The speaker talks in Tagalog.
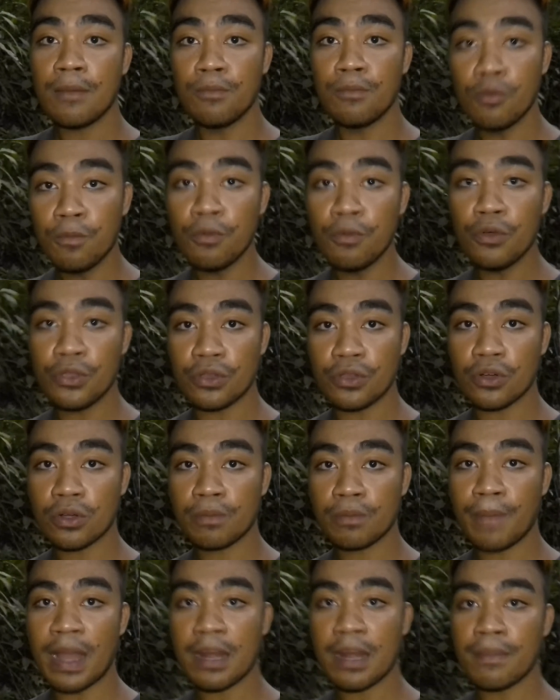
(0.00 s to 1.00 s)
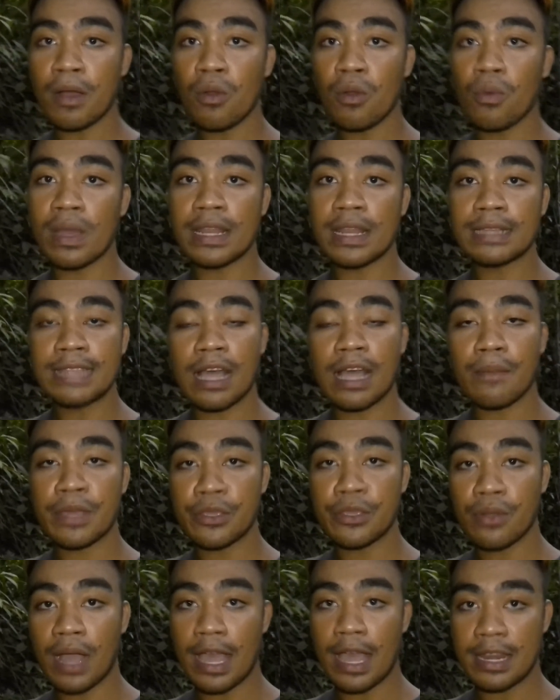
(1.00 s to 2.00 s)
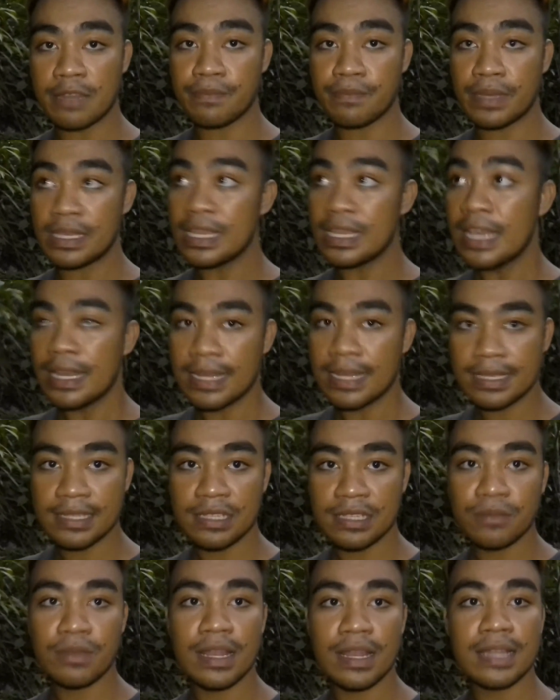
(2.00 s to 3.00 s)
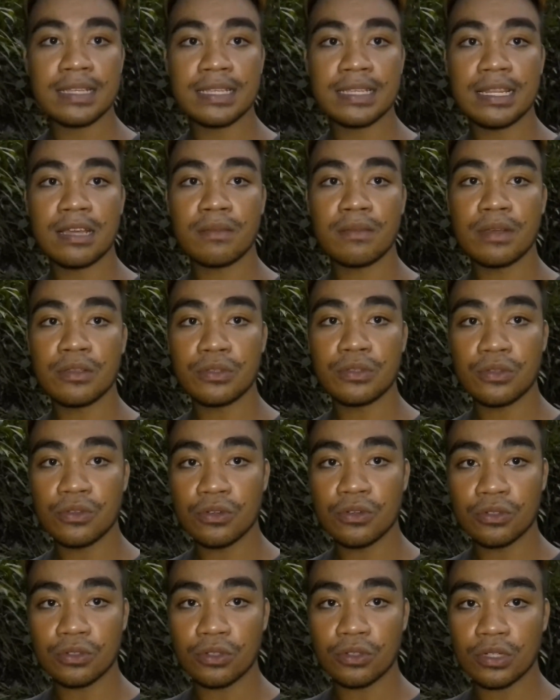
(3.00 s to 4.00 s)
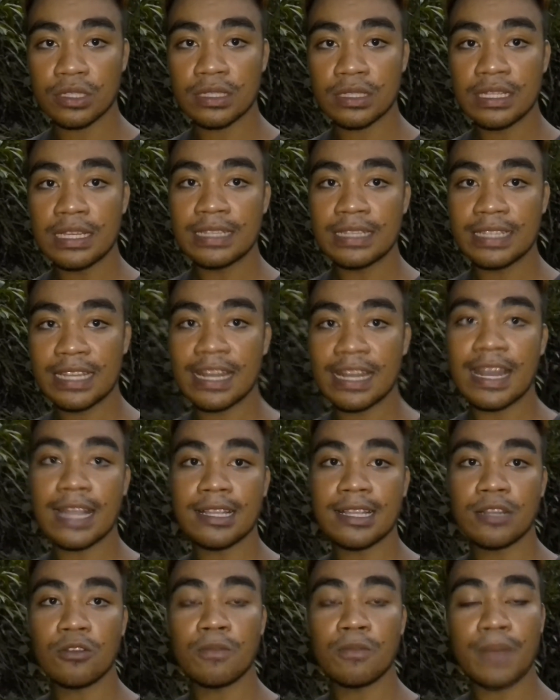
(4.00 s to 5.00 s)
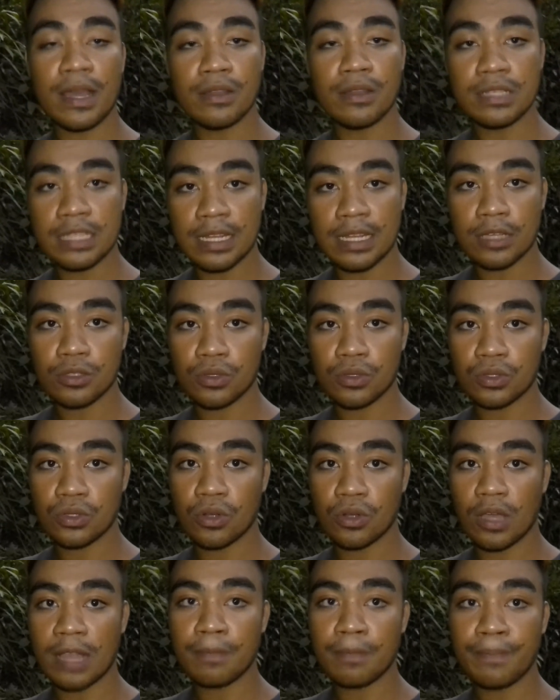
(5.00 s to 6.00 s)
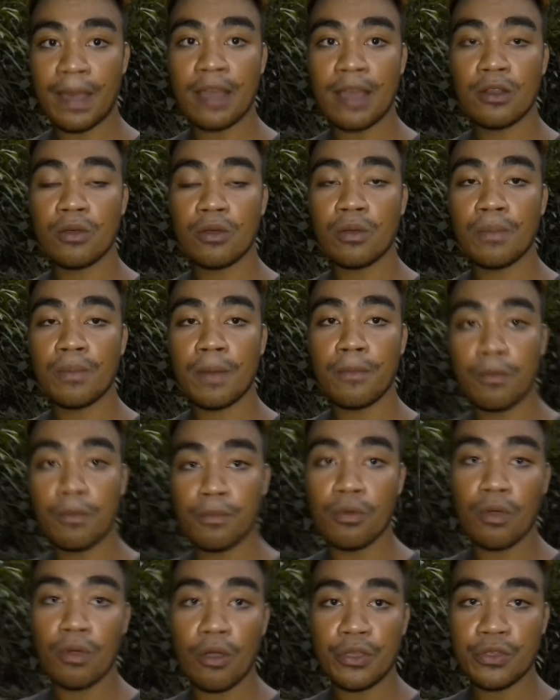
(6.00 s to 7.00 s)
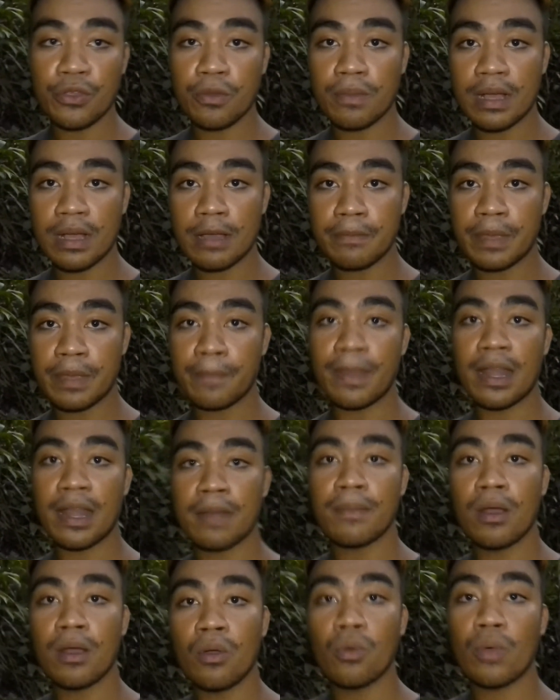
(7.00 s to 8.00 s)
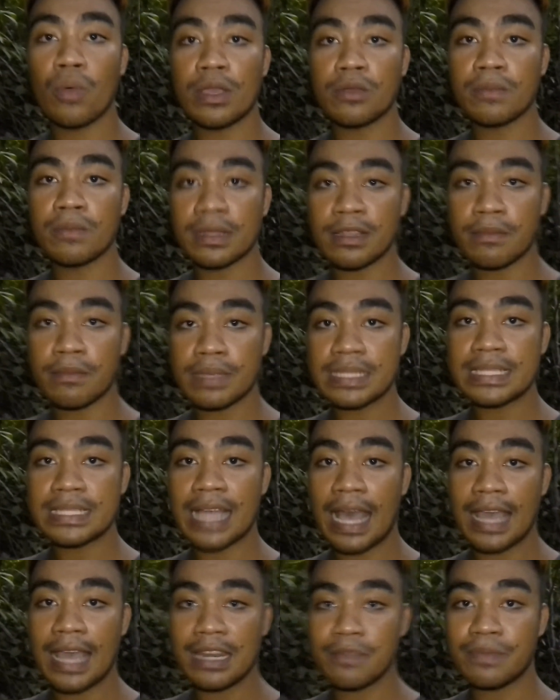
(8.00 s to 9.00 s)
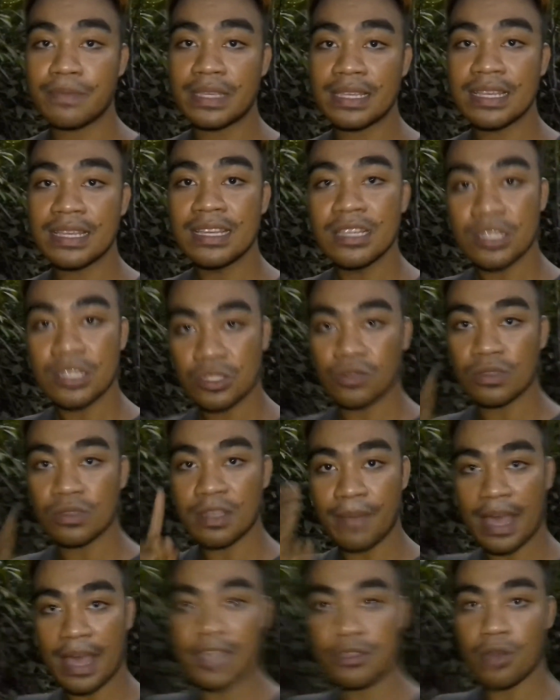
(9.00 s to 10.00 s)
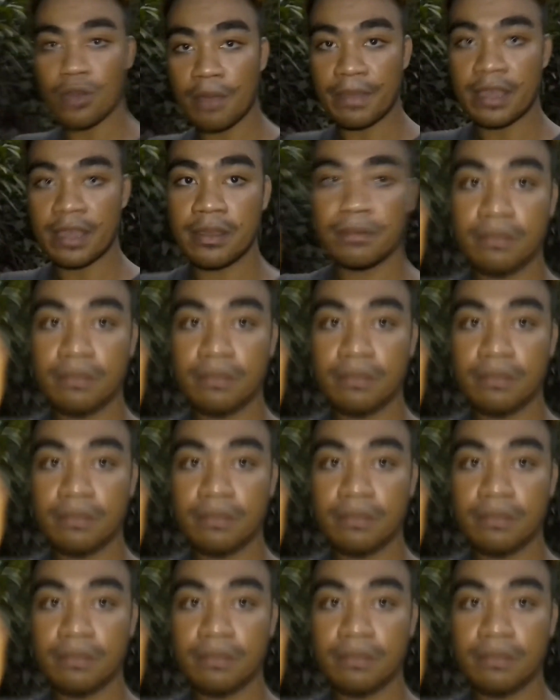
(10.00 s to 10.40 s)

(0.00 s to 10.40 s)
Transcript: bubuyog para makuha ng tama yung honeybee. Nagisimula na silang magsunog doon. Tingnan natin kung paano sila nagsusunog at paano mabubugaw yung mga bee para makuha yung matamis na honeybee. So samahan nyo kami.